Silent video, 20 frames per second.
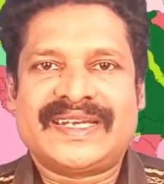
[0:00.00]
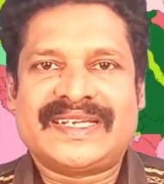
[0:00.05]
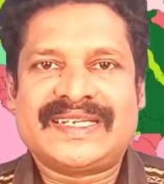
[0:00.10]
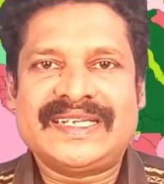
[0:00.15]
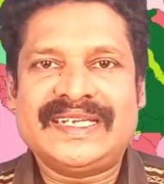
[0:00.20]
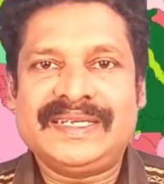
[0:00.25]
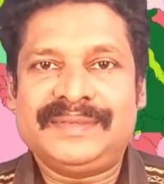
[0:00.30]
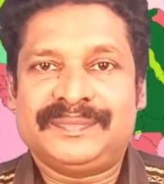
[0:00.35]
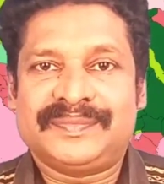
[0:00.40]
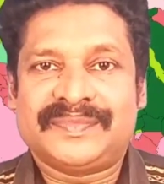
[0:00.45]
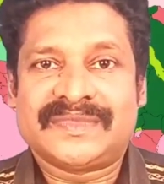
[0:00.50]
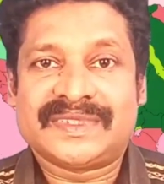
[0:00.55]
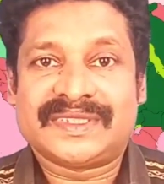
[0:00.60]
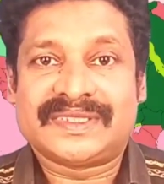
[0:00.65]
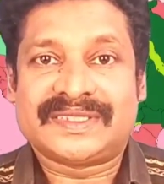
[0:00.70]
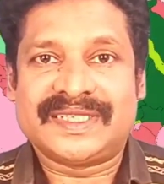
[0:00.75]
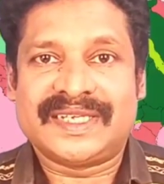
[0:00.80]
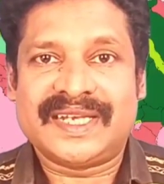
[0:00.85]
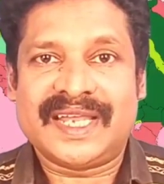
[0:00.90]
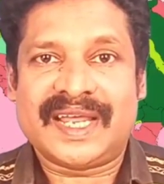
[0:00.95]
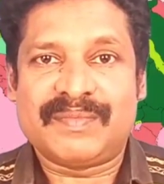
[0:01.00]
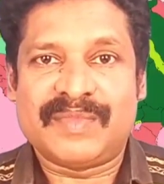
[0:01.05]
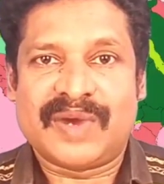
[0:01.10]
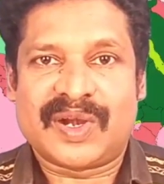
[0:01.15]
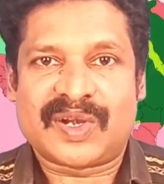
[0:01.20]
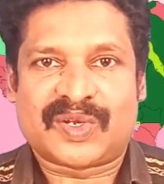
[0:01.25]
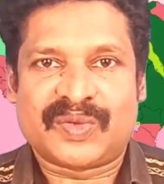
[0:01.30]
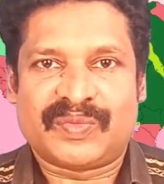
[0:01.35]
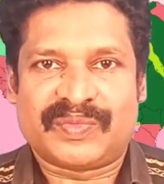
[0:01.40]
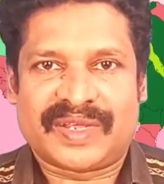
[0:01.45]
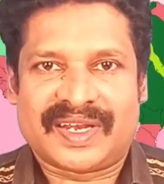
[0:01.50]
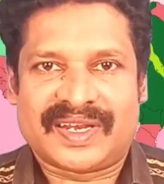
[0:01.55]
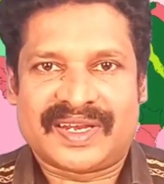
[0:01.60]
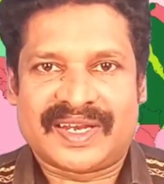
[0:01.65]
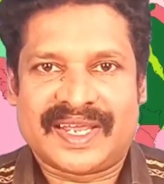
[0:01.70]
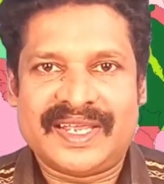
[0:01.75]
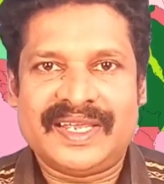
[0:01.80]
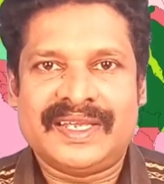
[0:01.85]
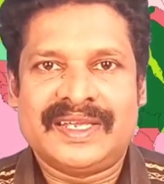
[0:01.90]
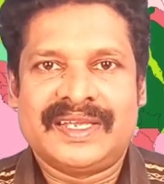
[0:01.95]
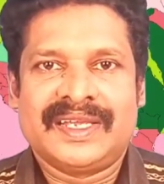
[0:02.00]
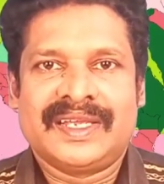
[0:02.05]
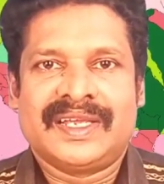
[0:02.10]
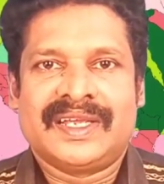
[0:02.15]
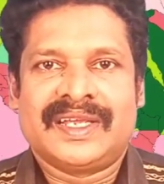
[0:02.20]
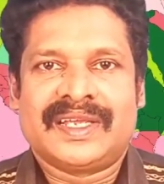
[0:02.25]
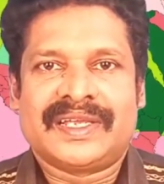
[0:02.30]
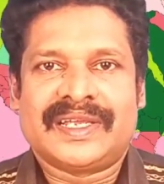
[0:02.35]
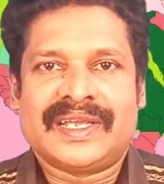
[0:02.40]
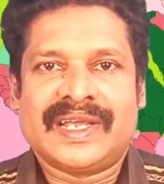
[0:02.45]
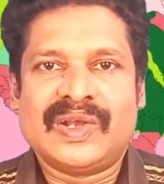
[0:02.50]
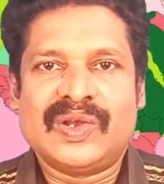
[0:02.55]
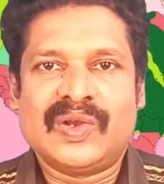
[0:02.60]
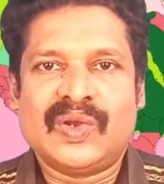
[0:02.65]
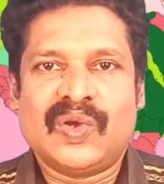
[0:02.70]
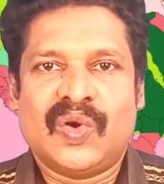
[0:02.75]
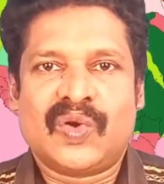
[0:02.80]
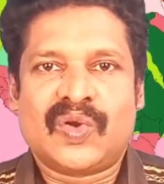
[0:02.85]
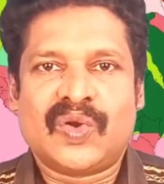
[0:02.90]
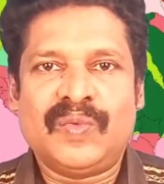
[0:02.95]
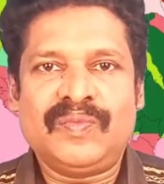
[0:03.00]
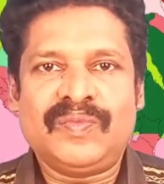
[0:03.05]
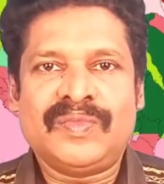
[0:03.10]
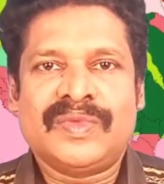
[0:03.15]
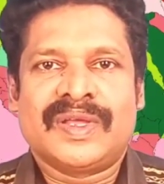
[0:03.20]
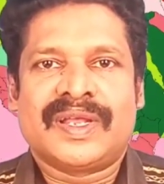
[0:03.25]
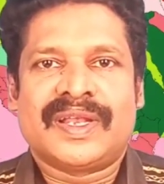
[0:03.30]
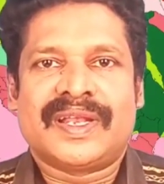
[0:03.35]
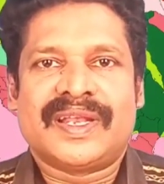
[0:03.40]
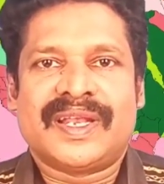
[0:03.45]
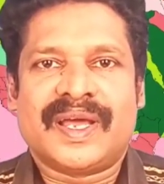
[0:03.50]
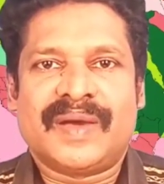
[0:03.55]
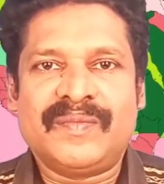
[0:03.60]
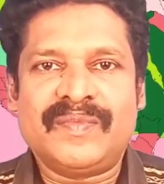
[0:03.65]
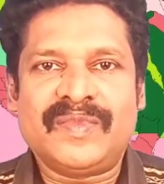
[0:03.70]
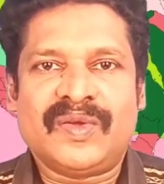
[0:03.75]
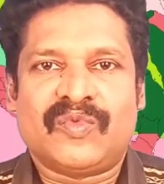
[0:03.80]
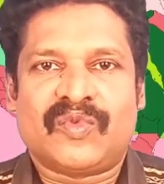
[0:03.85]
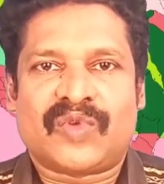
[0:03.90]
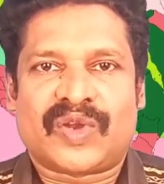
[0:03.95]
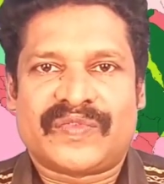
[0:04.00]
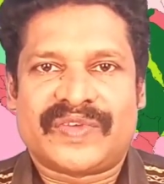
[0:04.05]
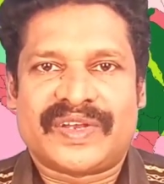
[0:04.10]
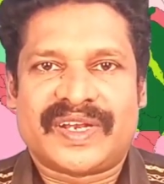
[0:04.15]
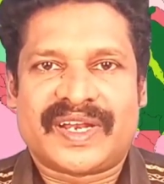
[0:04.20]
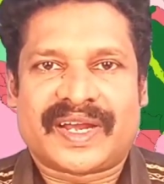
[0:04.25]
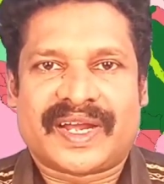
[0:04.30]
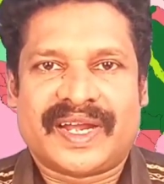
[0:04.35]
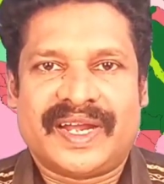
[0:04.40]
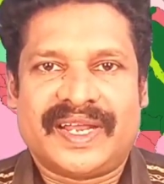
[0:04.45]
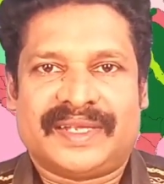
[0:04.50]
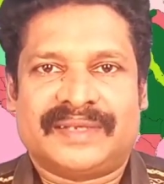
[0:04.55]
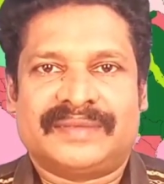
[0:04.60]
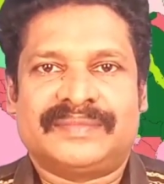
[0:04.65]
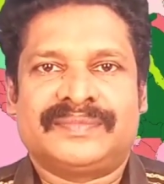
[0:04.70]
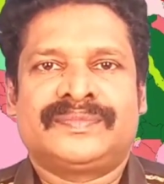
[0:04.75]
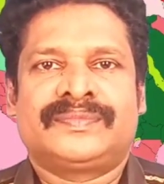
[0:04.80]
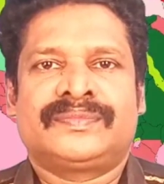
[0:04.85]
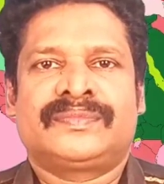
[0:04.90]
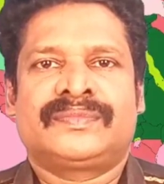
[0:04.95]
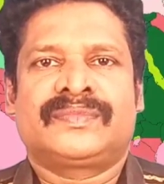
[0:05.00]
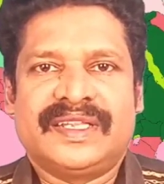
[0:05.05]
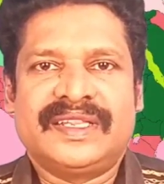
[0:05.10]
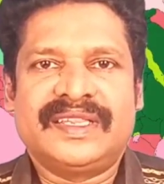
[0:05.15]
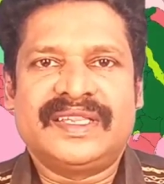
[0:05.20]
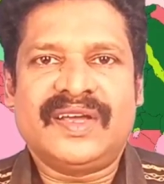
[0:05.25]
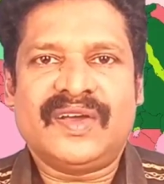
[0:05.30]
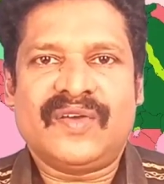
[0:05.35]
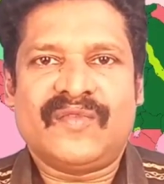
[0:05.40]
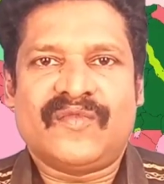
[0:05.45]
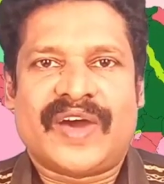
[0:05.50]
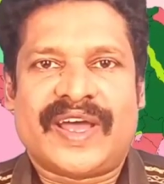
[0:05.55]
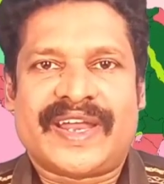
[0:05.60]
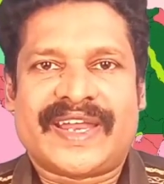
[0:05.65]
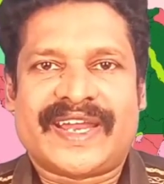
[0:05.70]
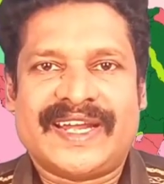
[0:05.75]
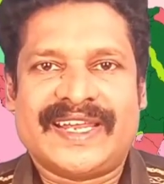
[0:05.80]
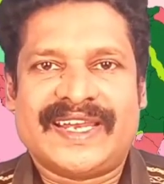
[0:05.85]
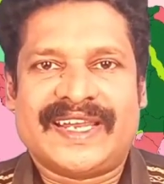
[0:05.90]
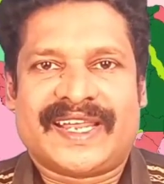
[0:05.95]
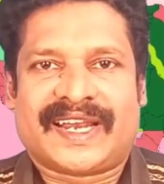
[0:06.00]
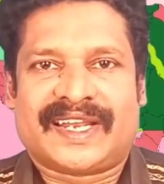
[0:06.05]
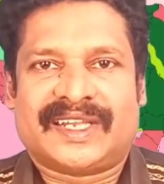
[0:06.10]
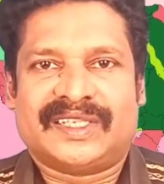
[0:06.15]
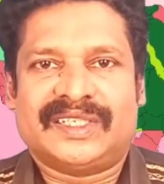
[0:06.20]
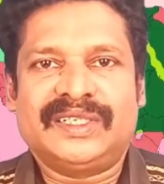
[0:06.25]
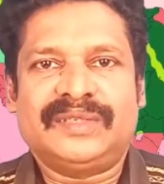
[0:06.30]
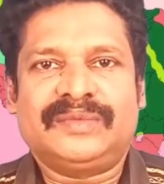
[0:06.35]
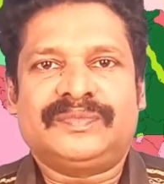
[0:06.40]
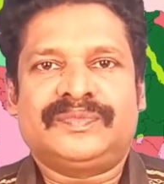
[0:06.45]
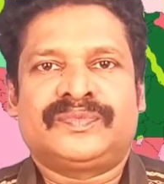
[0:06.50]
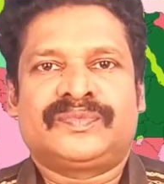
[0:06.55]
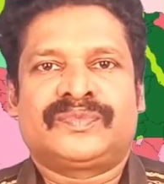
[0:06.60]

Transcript: என்று சிலர் மட்டும் இல்லை எல்லோரும் நம் உறவினர்களே இந்த வரிகளில் இருந்து